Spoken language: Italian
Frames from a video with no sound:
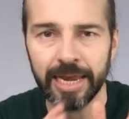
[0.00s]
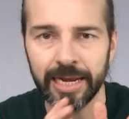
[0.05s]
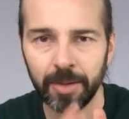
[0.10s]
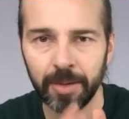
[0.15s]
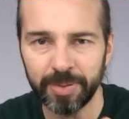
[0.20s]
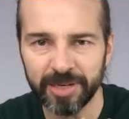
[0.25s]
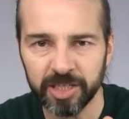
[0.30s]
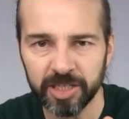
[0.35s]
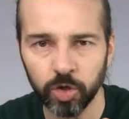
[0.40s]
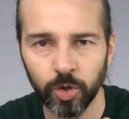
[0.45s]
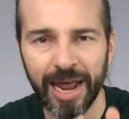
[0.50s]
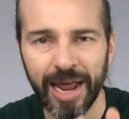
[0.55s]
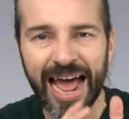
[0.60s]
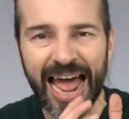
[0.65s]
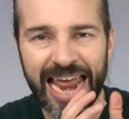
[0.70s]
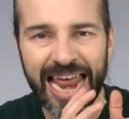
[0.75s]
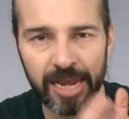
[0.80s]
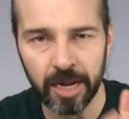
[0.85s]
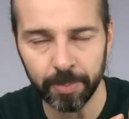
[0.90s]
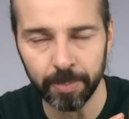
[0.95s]
La persona
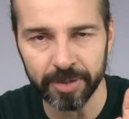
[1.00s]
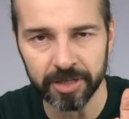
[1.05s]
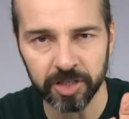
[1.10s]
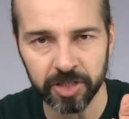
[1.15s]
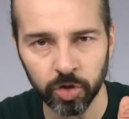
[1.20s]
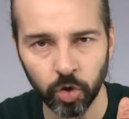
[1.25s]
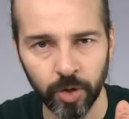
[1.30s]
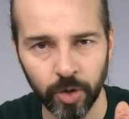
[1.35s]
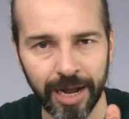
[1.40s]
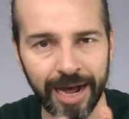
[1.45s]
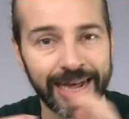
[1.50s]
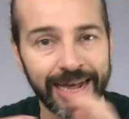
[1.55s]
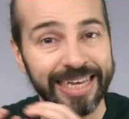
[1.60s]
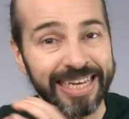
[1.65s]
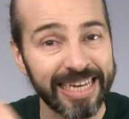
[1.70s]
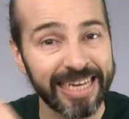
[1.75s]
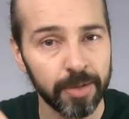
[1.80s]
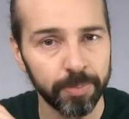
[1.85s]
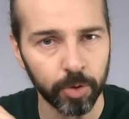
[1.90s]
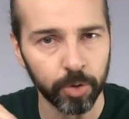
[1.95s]
è la persona,
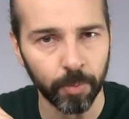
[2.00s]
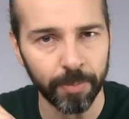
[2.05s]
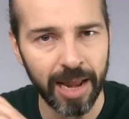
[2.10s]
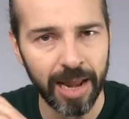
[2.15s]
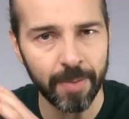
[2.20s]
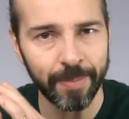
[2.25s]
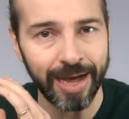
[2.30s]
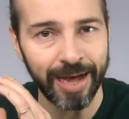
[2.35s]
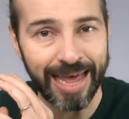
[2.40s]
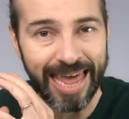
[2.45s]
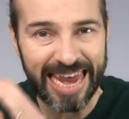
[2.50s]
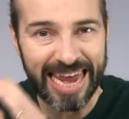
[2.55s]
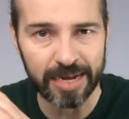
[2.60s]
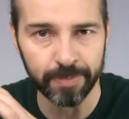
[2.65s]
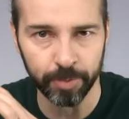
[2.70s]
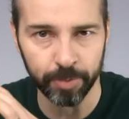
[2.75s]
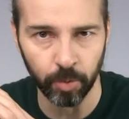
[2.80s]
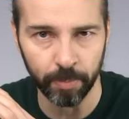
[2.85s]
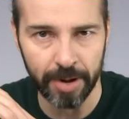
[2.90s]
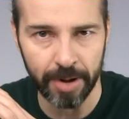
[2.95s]
il problema è il
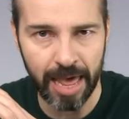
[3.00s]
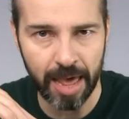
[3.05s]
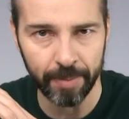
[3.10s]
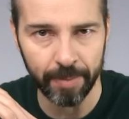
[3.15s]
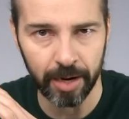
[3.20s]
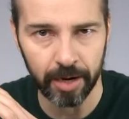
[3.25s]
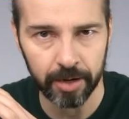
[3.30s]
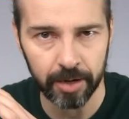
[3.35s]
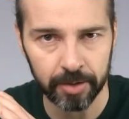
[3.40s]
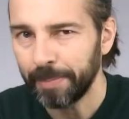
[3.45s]
problema.